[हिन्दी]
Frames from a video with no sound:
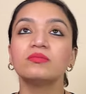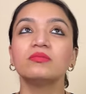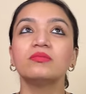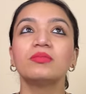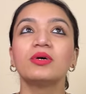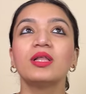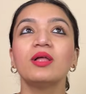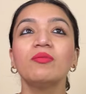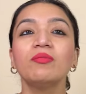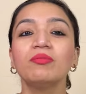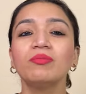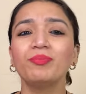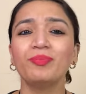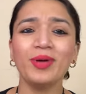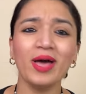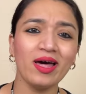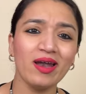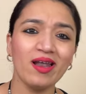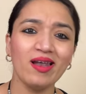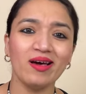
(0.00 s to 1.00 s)
मतलब
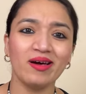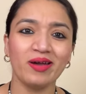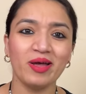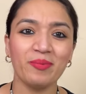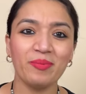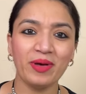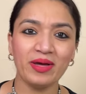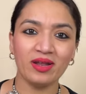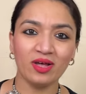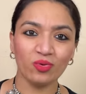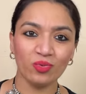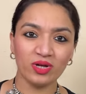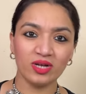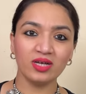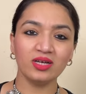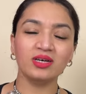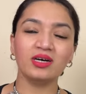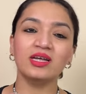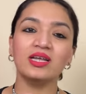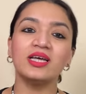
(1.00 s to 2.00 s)
प्यारा लग रहा है पहना हुआ ना
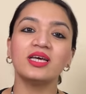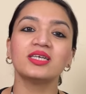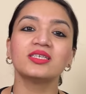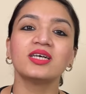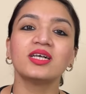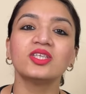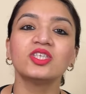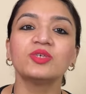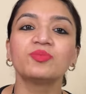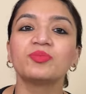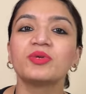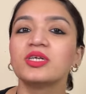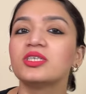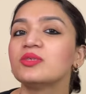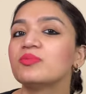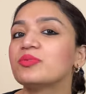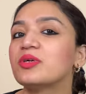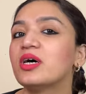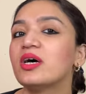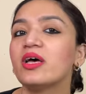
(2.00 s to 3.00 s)
गले के साथ चिपका
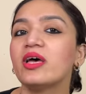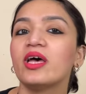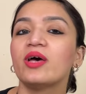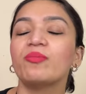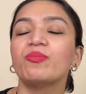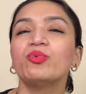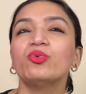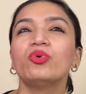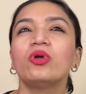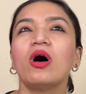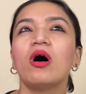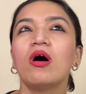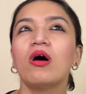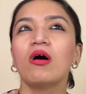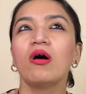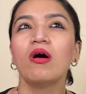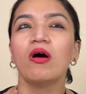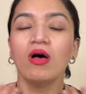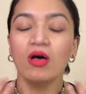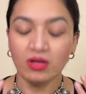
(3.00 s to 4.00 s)
चिपका है पूरा
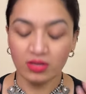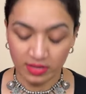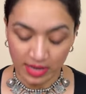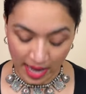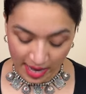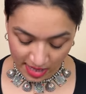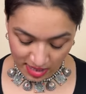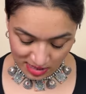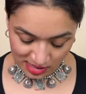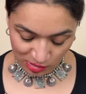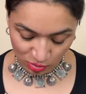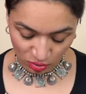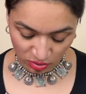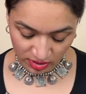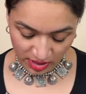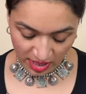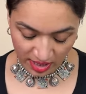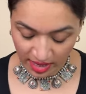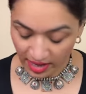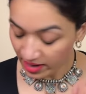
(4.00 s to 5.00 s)
नाइस लुक
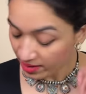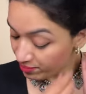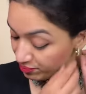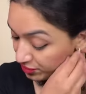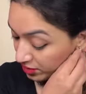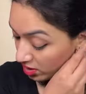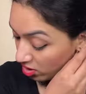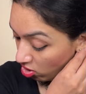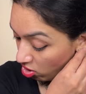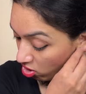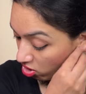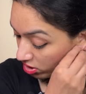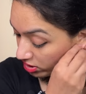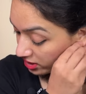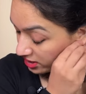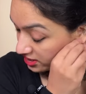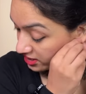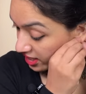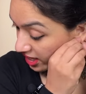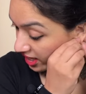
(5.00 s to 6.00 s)
दे रहा है और
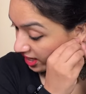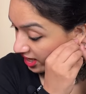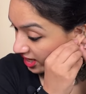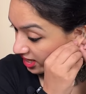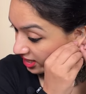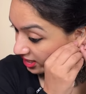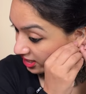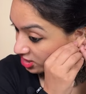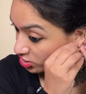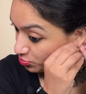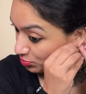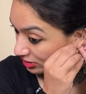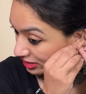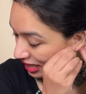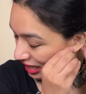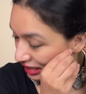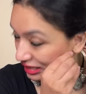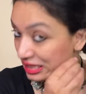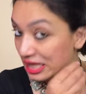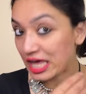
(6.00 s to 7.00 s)
इसके इयर भी
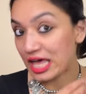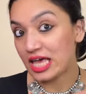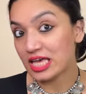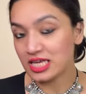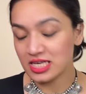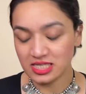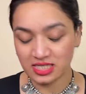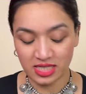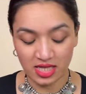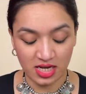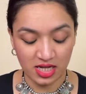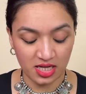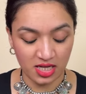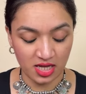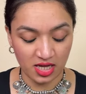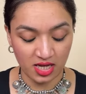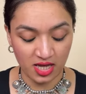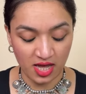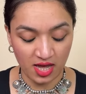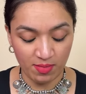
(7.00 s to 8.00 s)
देखते हैं किस तरीके
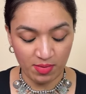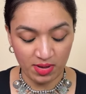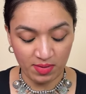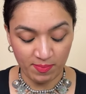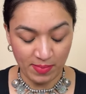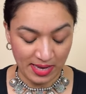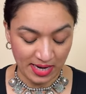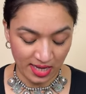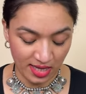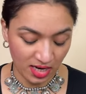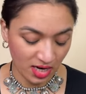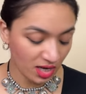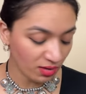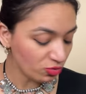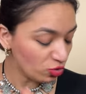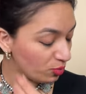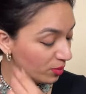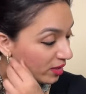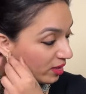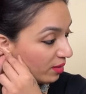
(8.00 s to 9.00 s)
के हैं मैं पहले ना
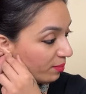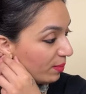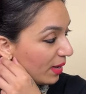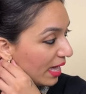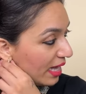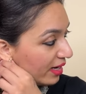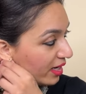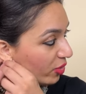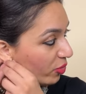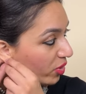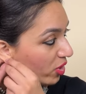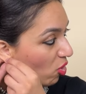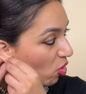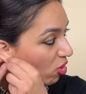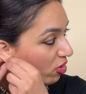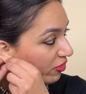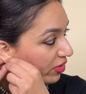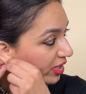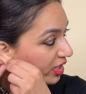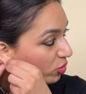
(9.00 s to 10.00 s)
जो मैंने पहने हुए हैं
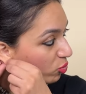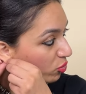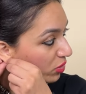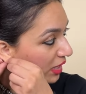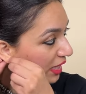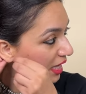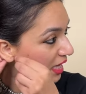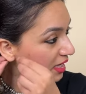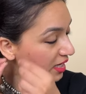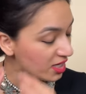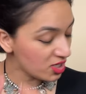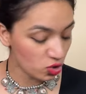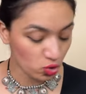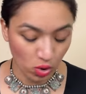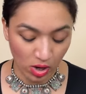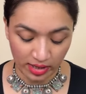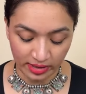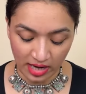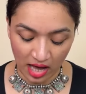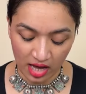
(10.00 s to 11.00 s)
ऑलरेडी उन एयर को
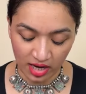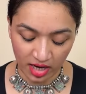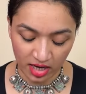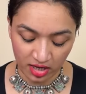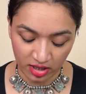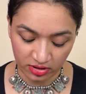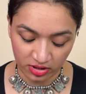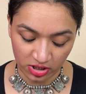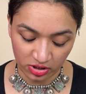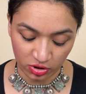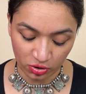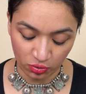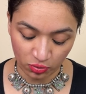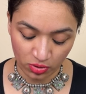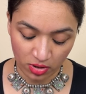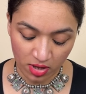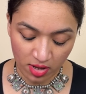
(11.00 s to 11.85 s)
हटा के रख देती हूँ